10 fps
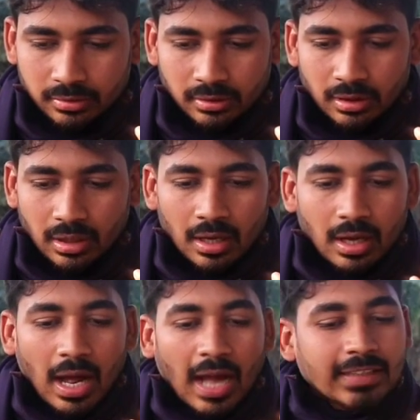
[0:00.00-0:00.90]
प्रायोरिटी पे
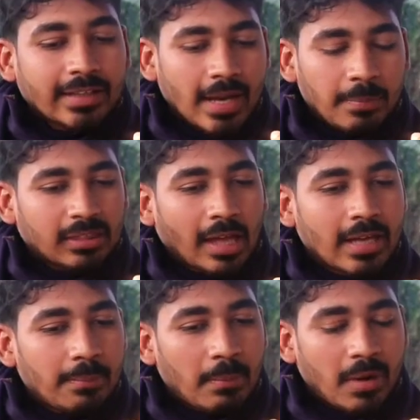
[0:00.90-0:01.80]
एस्केलेट अच्छा ये
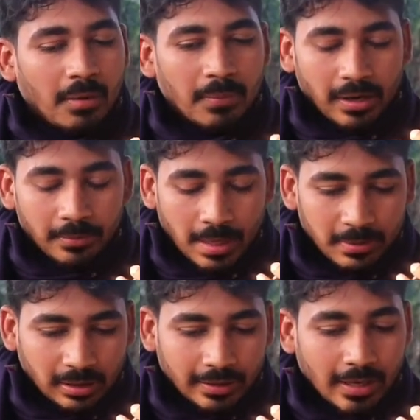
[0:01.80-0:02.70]
बताइए मैडम ये
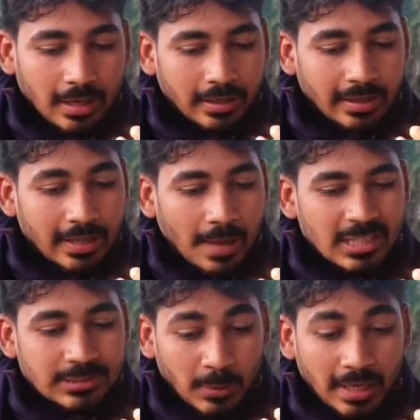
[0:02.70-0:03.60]
बताइए इंडिया
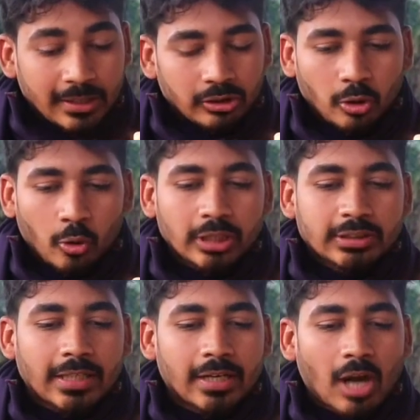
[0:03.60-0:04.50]
में स्पीड कितनी होनी
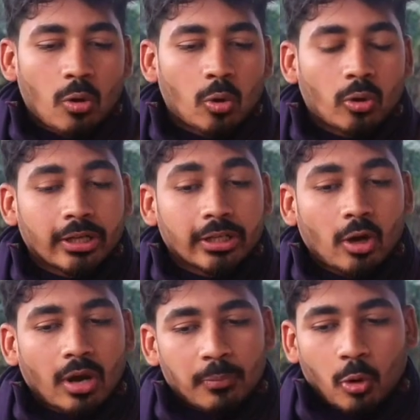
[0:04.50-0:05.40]
चाहिए डाउनलोडिंग की
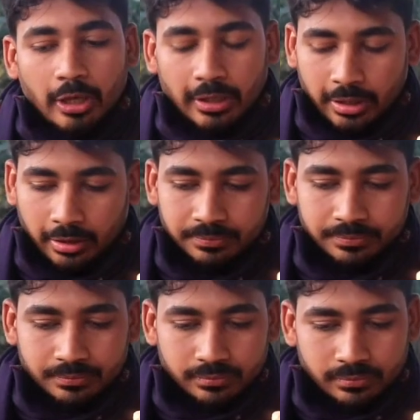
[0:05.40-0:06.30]
और अपलोडिंग की
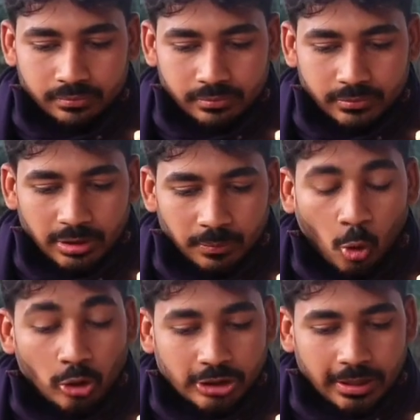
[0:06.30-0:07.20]

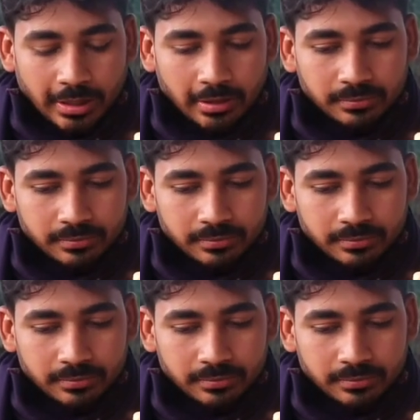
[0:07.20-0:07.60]
फोर जी की